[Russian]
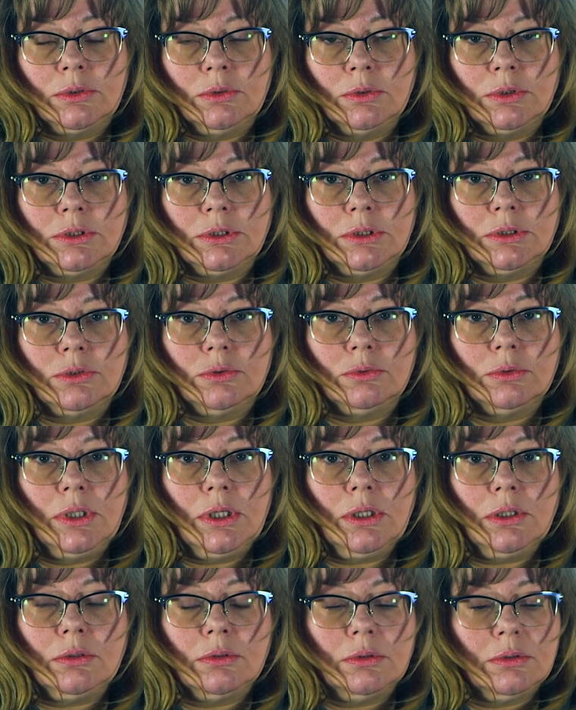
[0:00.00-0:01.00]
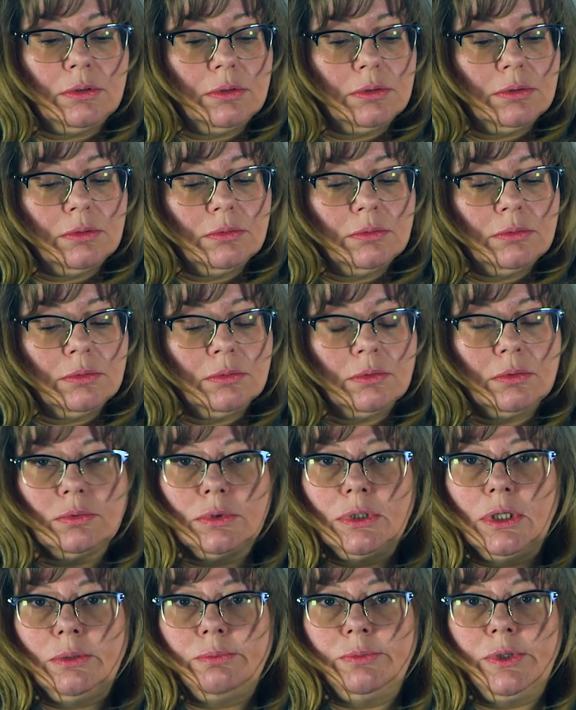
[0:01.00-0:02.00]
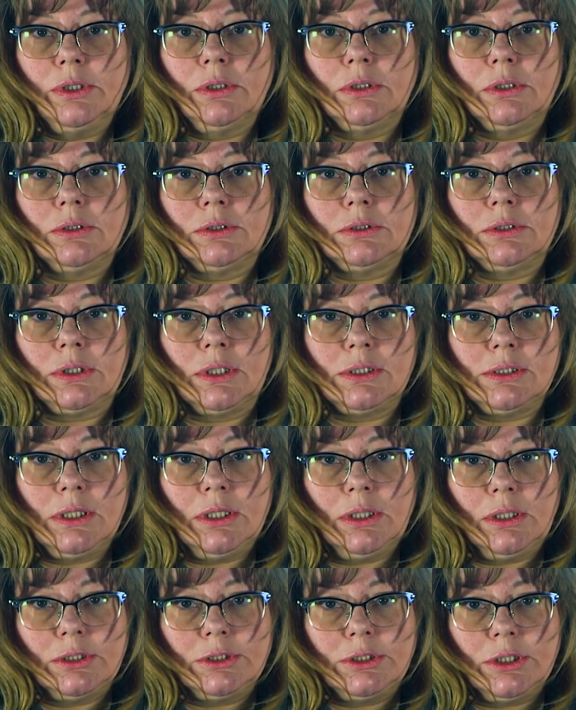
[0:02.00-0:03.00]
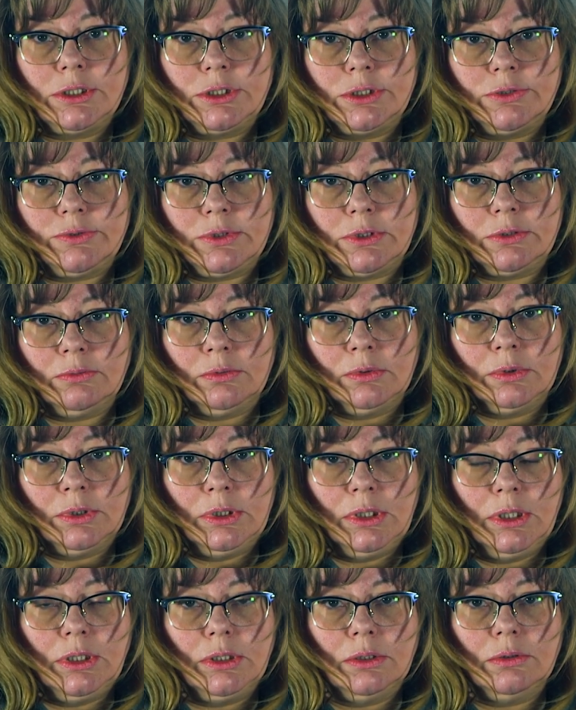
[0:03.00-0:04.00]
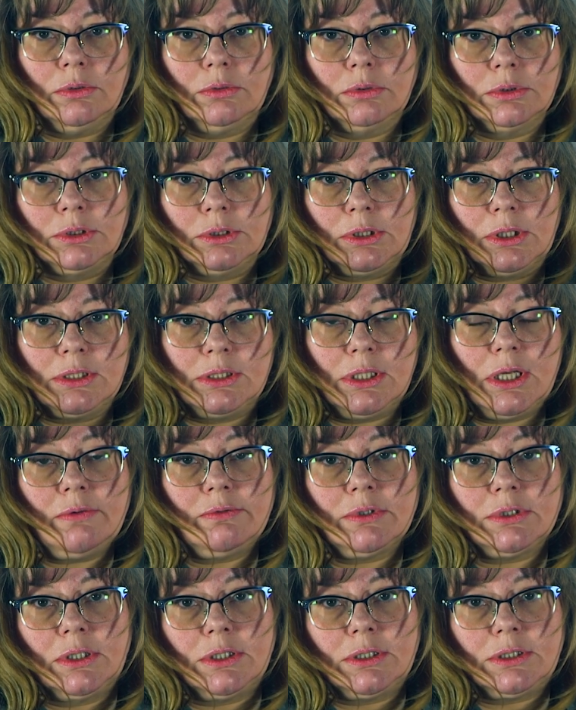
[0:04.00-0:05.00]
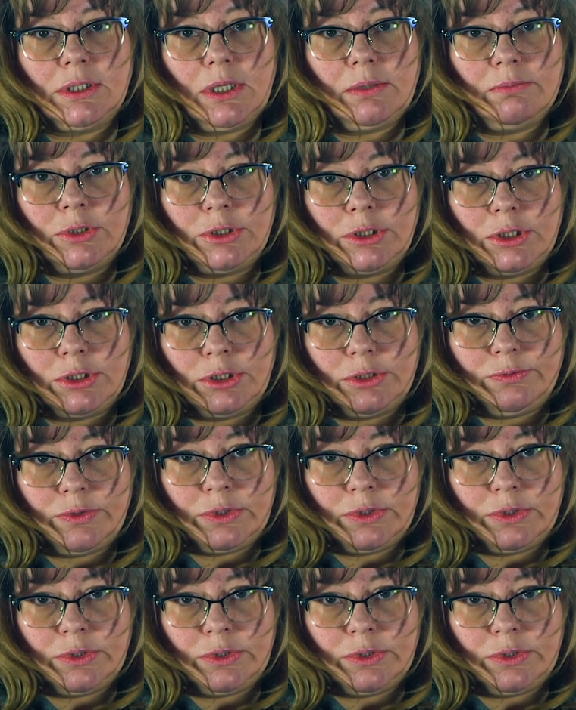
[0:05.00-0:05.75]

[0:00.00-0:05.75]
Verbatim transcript: то есть туда, э, куда бегает хозяйка чаще всего, или ходят хозяева с гостями чаще